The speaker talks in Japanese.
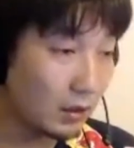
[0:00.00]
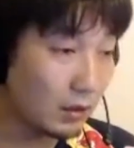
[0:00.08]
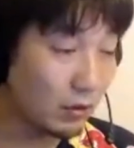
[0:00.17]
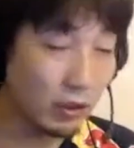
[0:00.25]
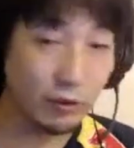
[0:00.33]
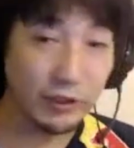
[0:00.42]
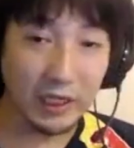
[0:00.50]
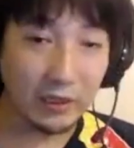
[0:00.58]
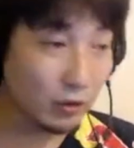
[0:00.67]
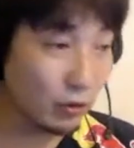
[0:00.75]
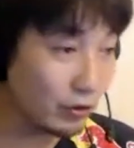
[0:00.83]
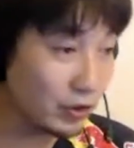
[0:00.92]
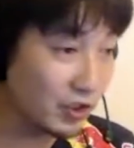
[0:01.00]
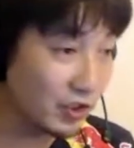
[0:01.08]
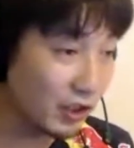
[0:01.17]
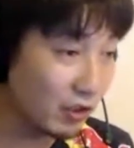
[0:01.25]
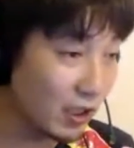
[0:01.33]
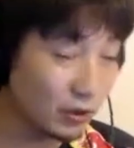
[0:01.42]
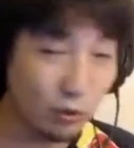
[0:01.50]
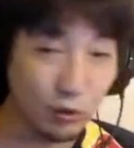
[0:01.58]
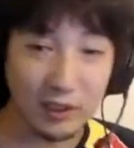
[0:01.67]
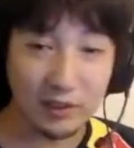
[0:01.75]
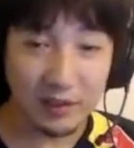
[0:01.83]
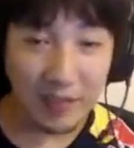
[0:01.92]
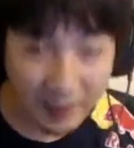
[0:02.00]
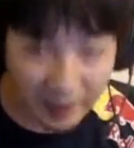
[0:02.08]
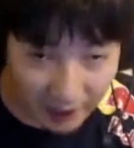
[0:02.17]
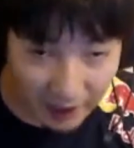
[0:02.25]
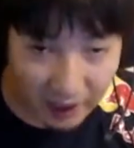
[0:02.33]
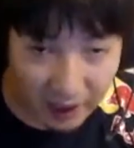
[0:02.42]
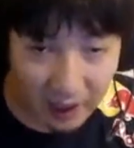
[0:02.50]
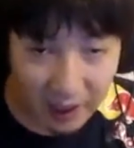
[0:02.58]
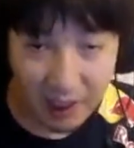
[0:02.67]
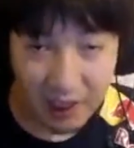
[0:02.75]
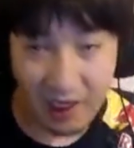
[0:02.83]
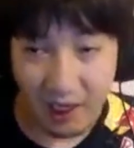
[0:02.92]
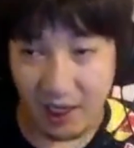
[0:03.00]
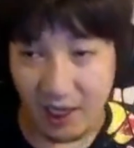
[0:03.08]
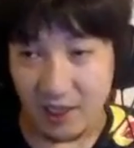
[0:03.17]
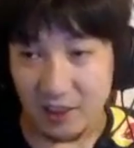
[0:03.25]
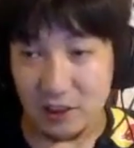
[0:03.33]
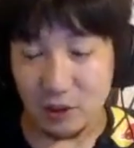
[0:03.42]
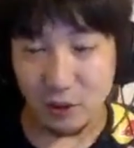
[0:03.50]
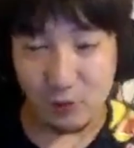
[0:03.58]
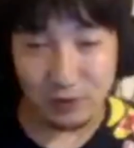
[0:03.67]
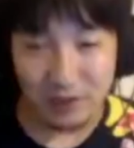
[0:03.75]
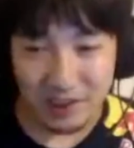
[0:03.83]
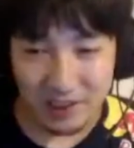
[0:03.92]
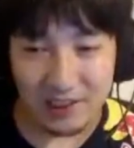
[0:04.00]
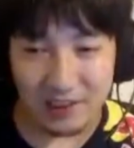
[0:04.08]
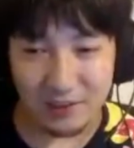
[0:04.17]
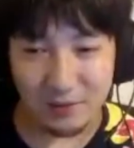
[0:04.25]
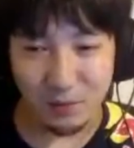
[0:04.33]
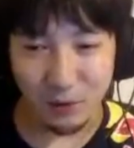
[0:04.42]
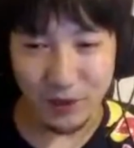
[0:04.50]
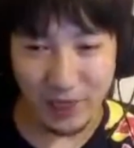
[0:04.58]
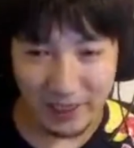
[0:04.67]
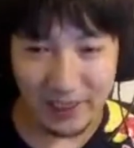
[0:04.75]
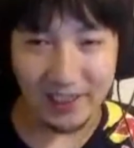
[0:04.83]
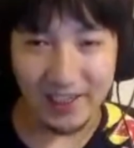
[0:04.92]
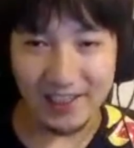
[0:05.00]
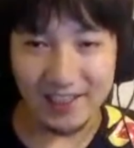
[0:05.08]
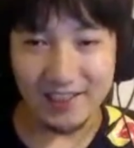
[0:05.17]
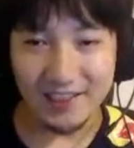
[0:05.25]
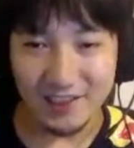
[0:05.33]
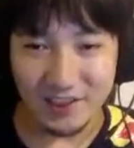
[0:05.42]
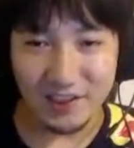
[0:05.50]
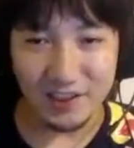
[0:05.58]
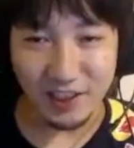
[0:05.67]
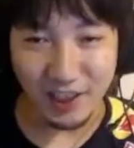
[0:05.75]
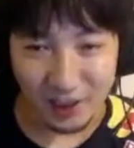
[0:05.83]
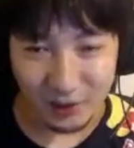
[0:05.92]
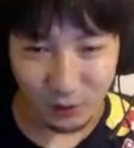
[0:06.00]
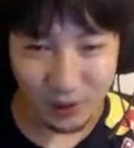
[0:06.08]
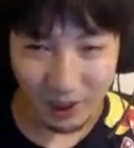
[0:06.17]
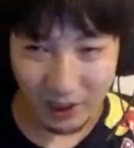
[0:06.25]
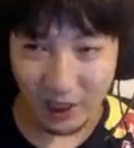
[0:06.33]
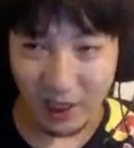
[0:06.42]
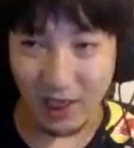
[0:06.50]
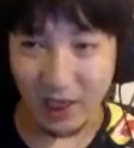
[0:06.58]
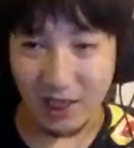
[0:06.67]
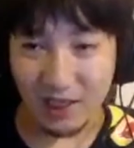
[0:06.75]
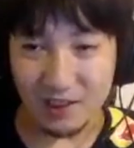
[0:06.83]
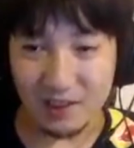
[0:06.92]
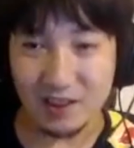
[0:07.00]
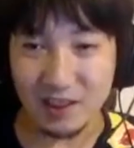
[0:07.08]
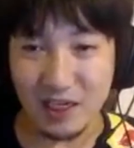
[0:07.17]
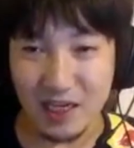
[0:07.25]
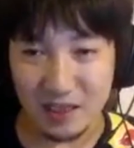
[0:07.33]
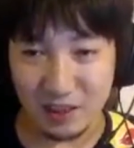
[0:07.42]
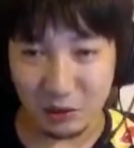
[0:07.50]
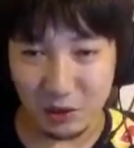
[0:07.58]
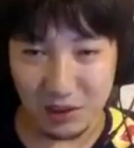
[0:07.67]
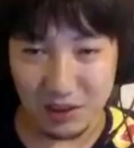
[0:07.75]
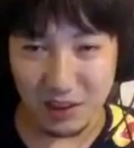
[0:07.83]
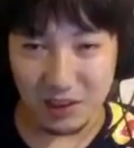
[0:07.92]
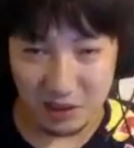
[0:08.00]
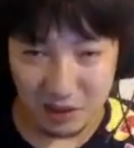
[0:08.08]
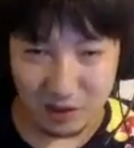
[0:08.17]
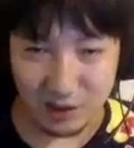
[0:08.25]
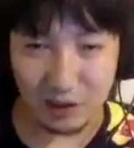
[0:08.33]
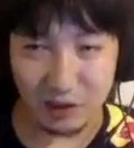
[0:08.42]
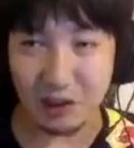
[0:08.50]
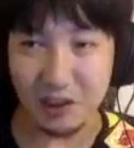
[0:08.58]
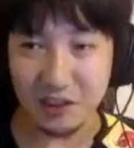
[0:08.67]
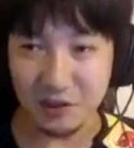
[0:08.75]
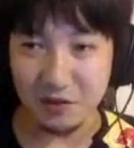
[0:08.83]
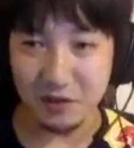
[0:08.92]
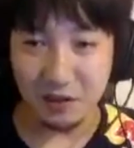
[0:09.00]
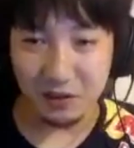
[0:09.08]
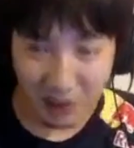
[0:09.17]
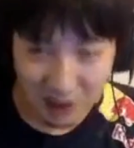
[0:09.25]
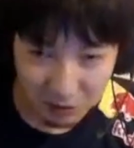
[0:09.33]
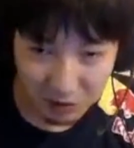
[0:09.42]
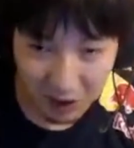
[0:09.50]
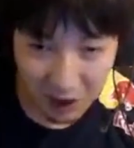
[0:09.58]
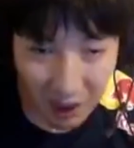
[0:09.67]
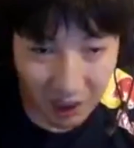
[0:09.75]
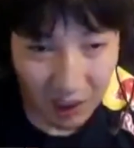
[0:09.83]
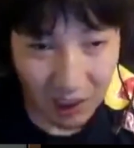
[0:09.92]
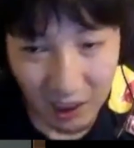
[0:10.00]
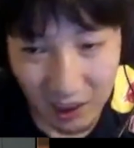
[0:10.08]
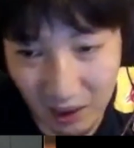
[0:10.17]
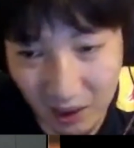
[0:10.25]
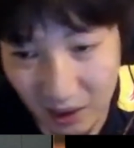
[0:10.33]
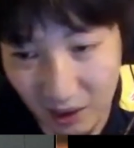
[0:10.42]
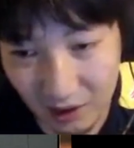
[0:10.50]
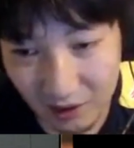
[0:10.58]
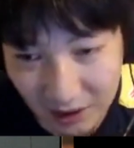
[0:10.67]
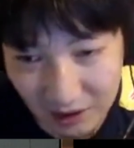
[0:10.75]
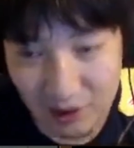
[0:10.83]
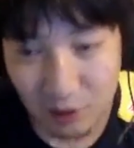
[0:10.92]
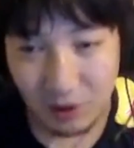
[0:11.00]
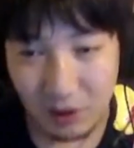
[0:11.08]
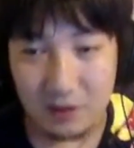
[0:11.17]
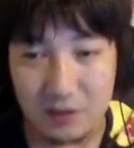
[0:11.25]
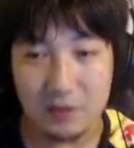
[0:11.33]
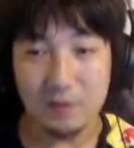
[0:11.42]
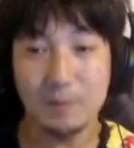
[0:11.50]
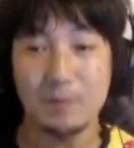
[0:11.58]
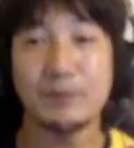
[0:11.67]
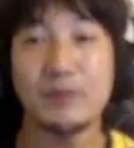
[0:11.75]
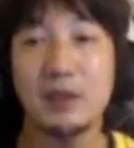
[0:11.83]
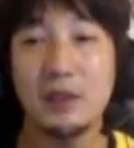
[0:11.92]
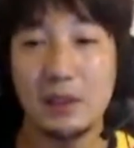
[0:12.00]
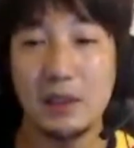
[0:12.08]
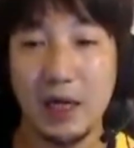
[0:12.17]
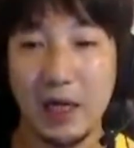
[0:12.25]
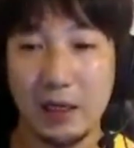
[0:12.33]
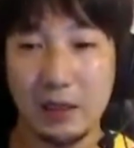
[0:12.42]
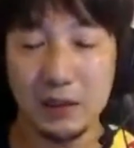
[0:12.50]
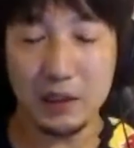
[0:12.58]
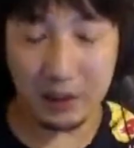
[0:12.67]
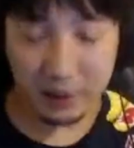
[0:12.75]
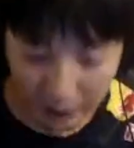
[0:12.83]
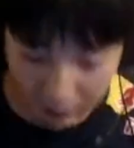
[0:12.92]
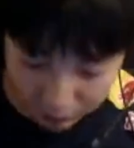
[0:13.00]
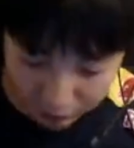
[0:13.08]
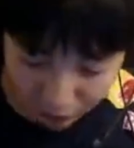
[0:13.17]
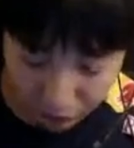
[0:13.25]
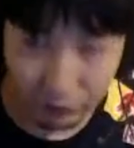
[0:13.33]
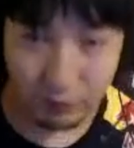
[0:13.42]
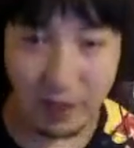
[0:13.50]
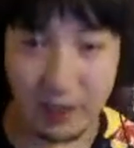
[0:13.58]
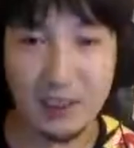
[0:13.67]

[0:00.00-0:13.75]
これをや、これを続けるかどうかだけ。そこでしかもうない。続けたかどうかだけ。続けなかった人は出せないし、続けた人は出せる。ただそんだけ。ただそんだけです。はい、でじゃあ対空昇竜は意